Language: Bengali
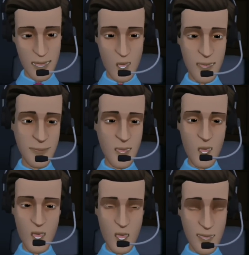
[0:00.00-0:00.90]
সেটা
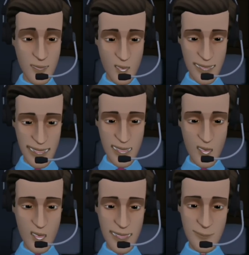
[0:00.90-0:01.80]
হচ্ছে পাসপোর্ট
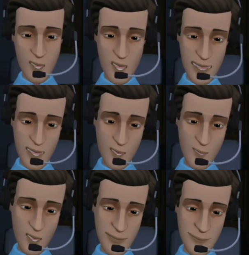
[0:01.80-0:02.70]
ক্যান বি লাইক